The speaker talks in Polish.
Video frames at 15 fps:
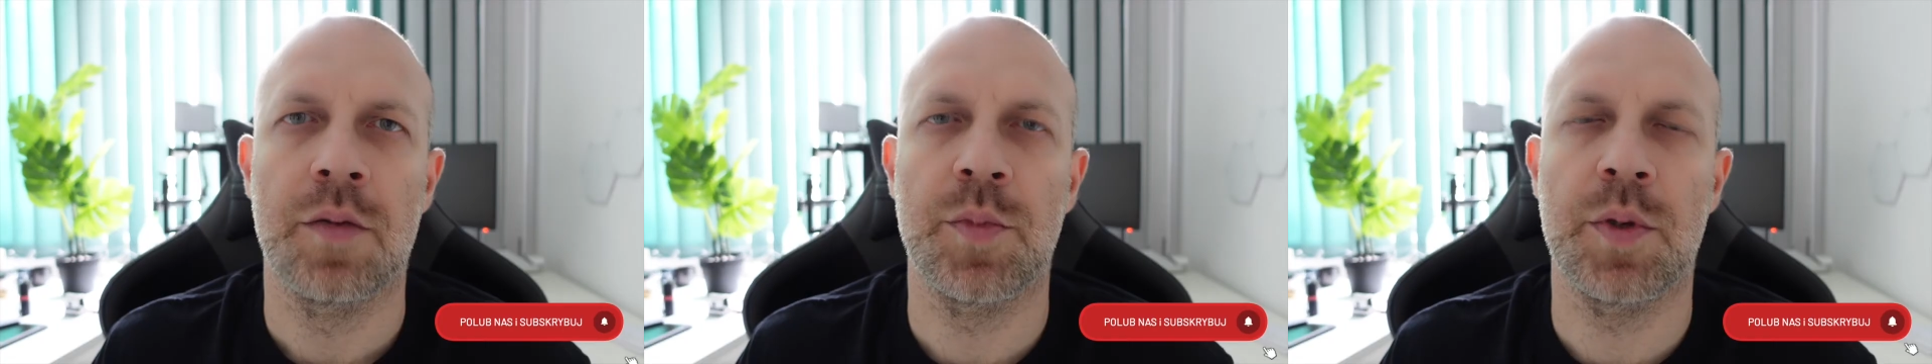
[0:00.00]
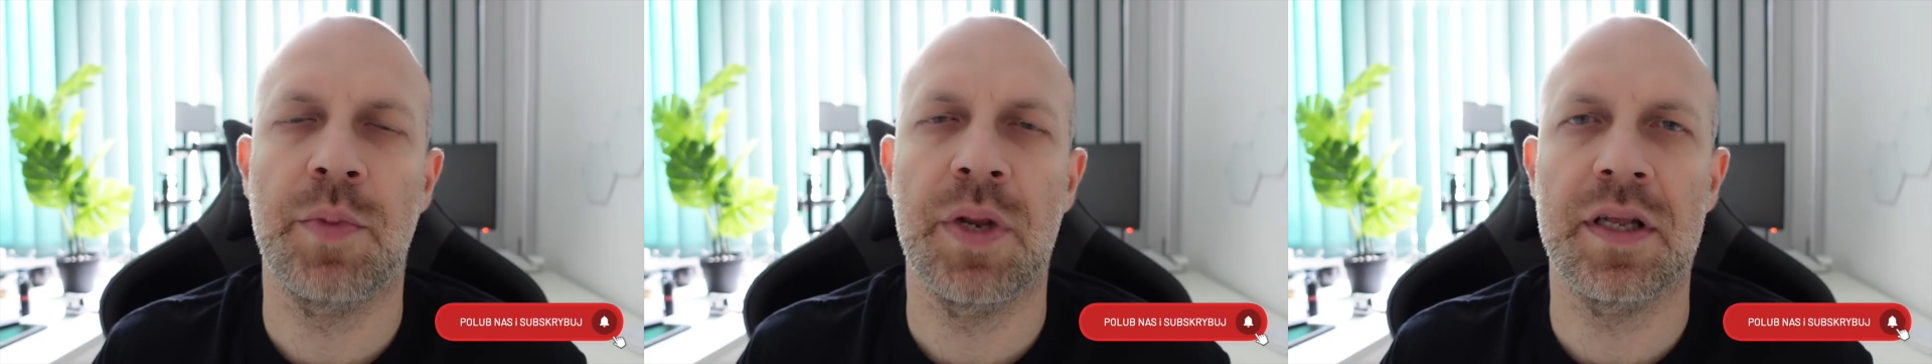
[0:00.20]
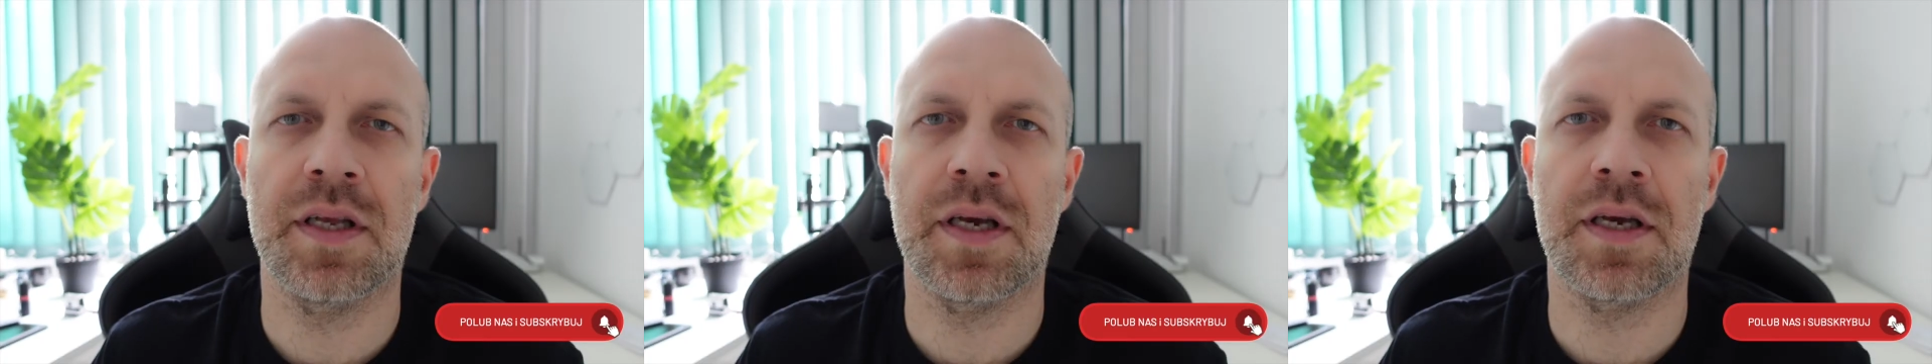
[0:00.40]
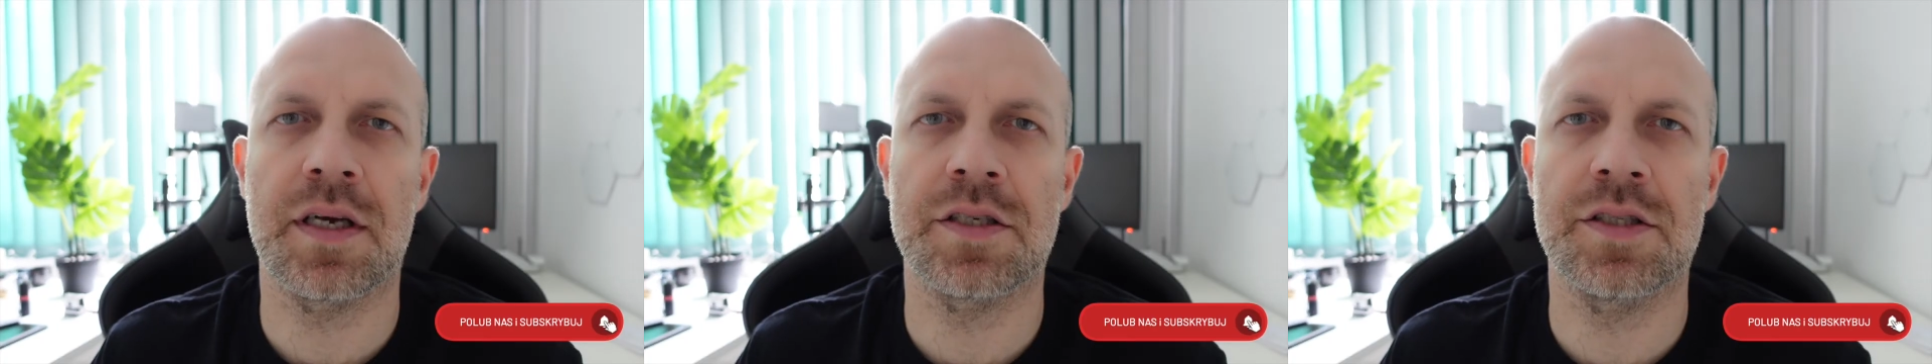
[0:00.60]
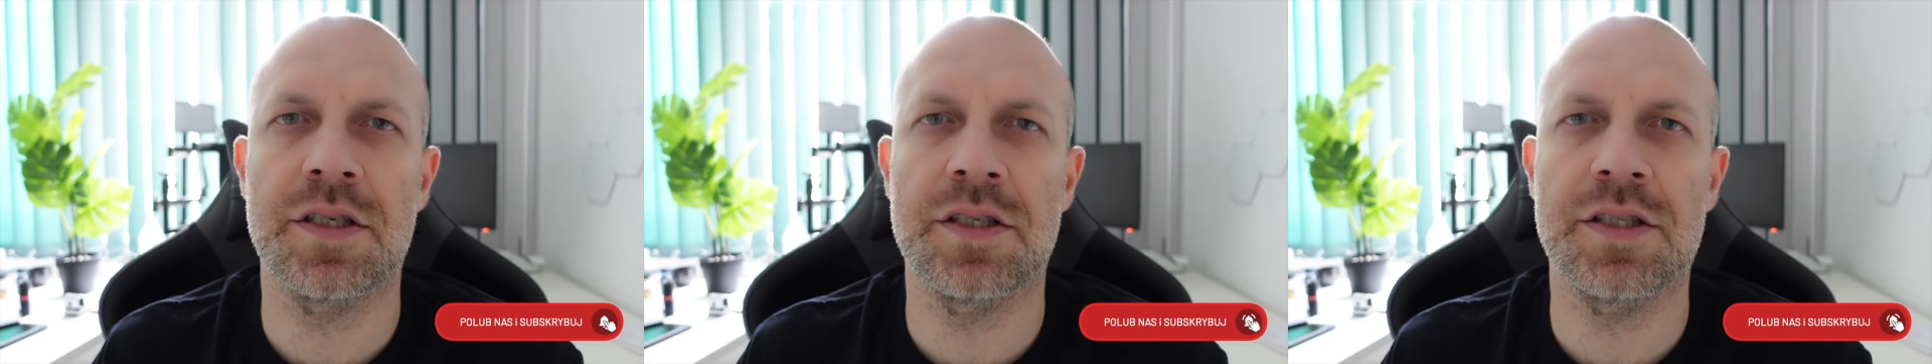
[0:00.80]
Biblia na
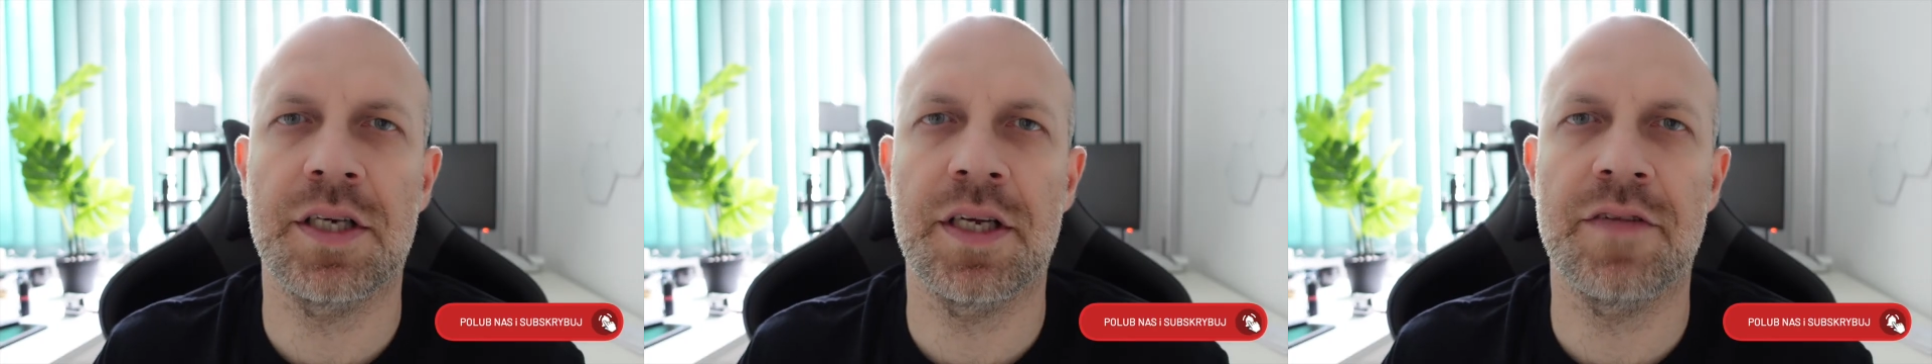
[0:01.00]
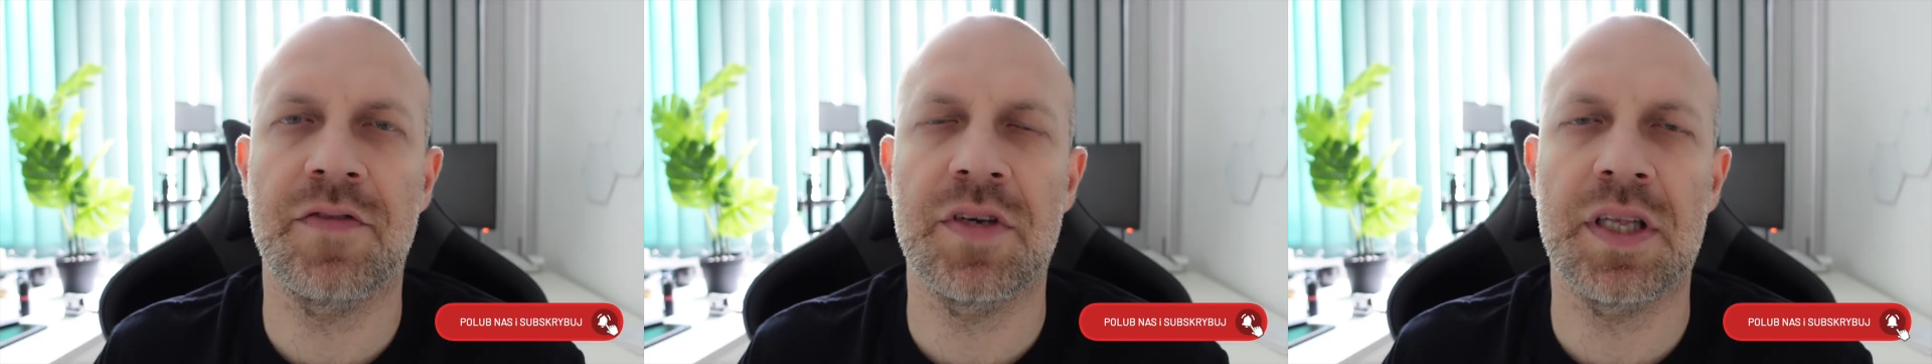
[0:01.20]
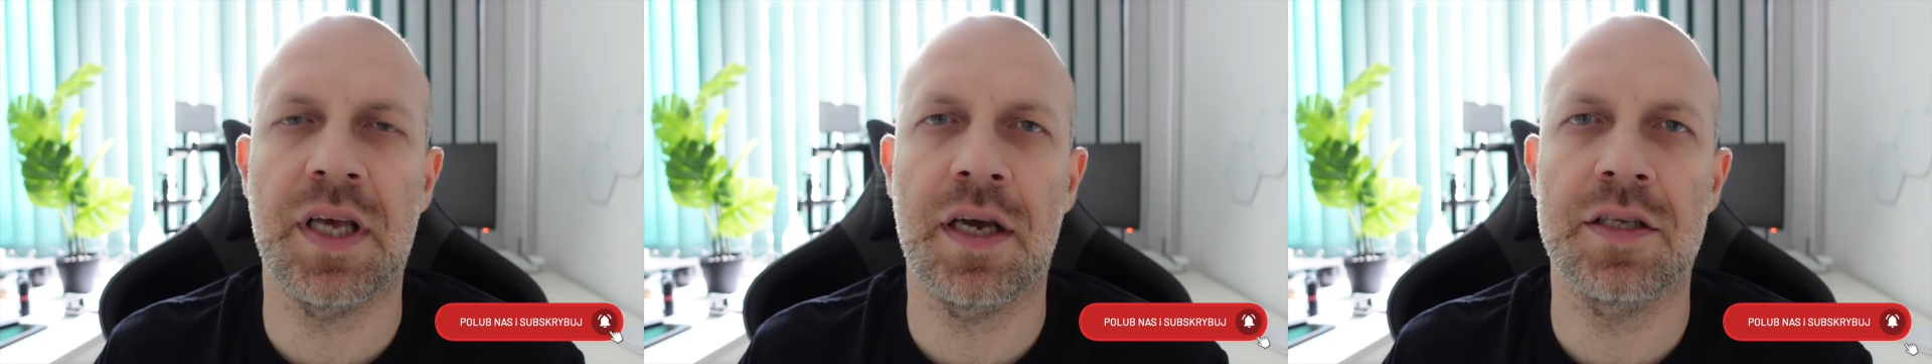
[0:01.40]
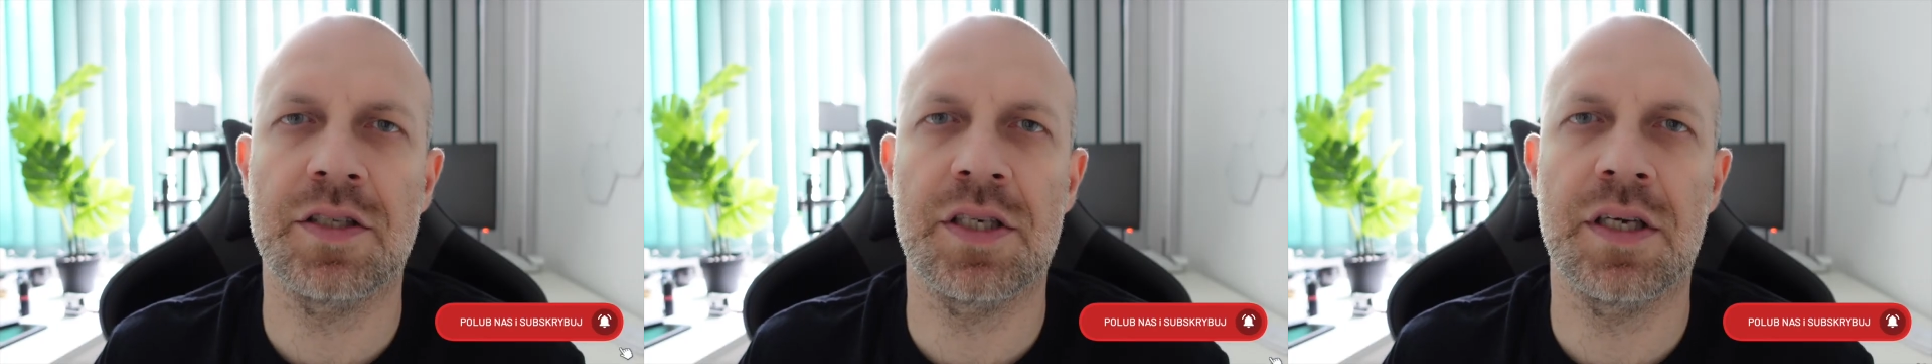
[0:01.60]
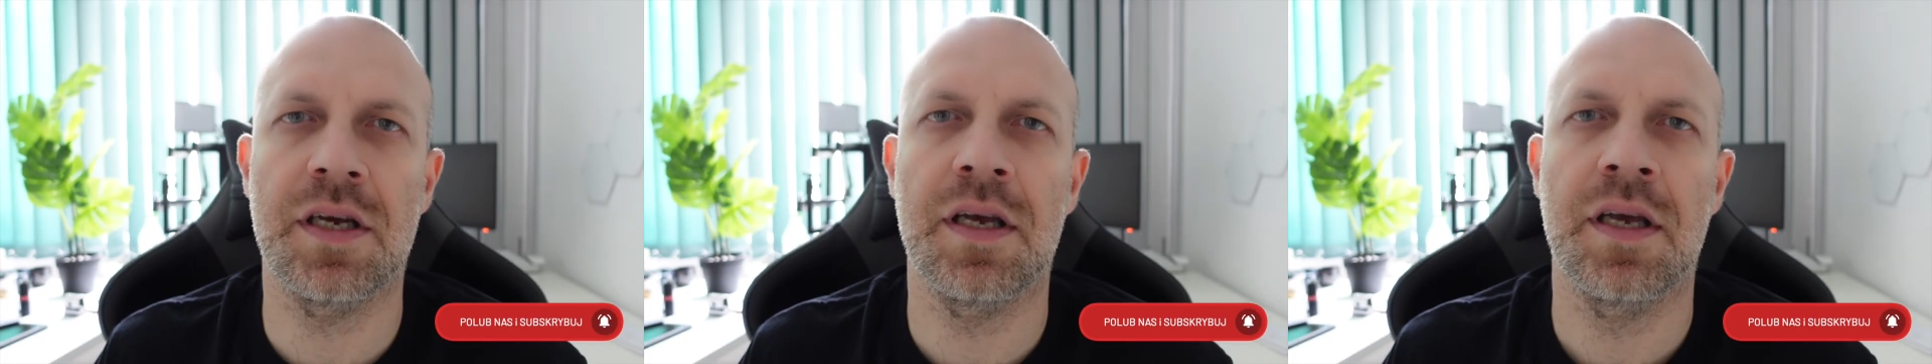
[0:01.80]
każdy dzień.
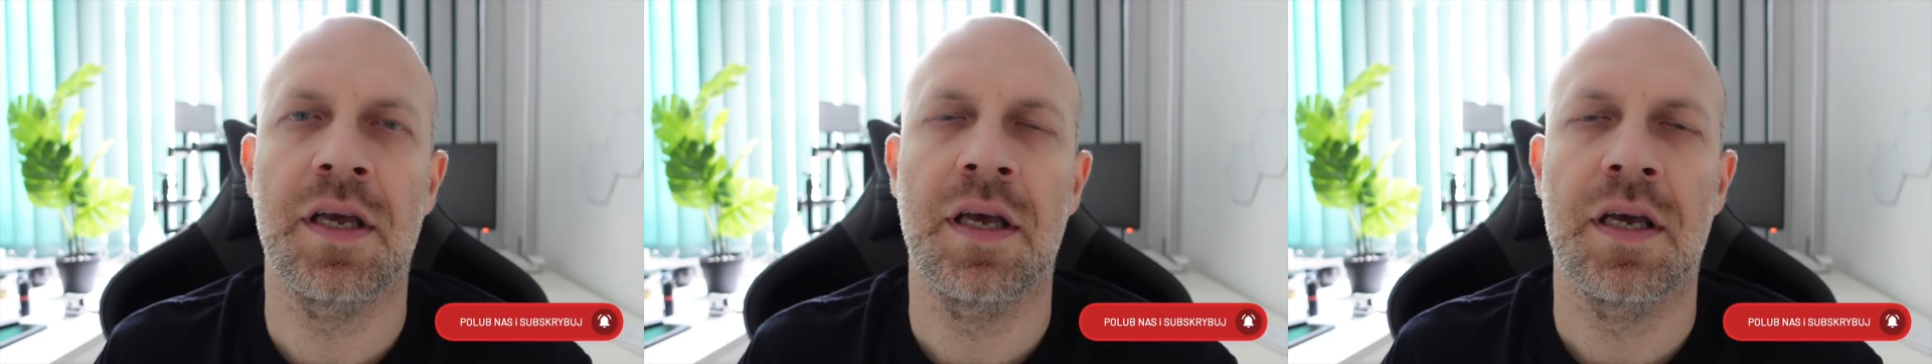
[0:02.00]
Witajcie.